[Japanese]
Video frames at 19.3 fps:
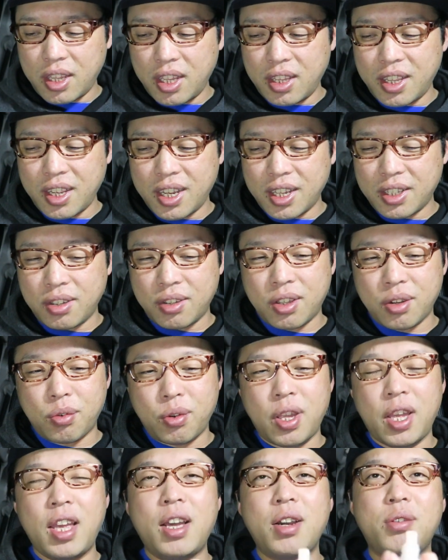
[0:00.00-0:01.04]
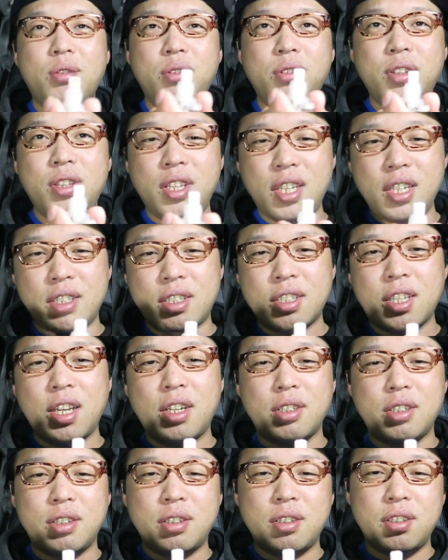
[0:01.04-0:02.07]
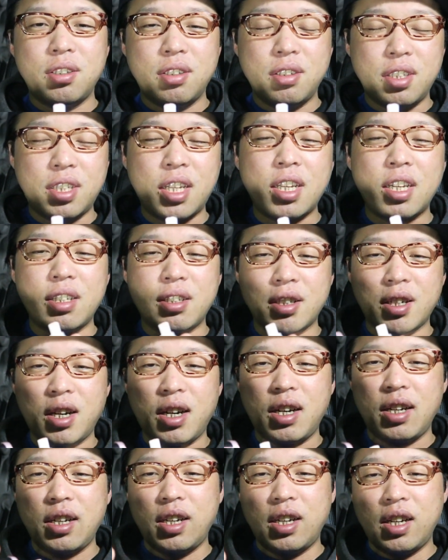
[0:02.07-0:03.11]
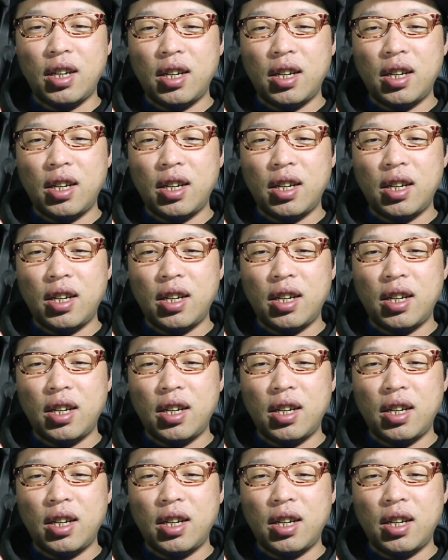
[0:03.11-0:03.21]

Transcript: なんでかって言ったらこれエアコンにつけるじゃないですか。